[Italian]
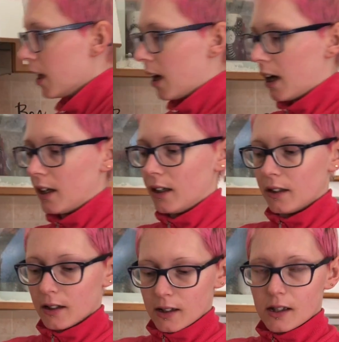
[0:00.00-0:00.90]

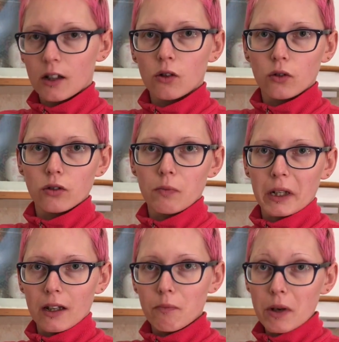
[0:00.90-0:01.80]
al secondo
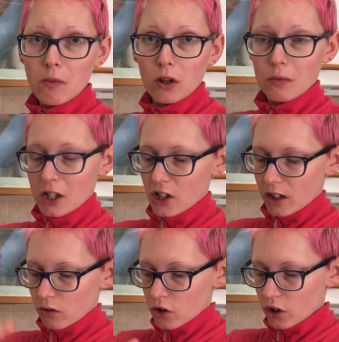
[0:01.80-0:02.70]
perché il primo l'ho
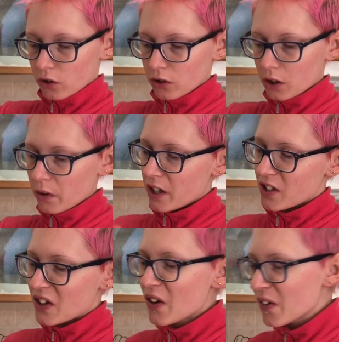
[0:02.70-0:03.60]
mangiato, il secondo è
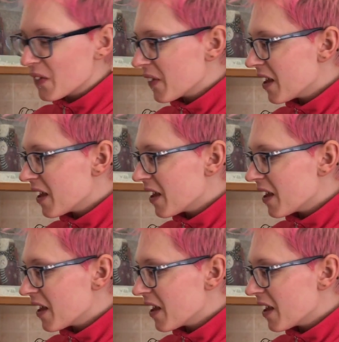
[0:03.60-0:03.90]
questo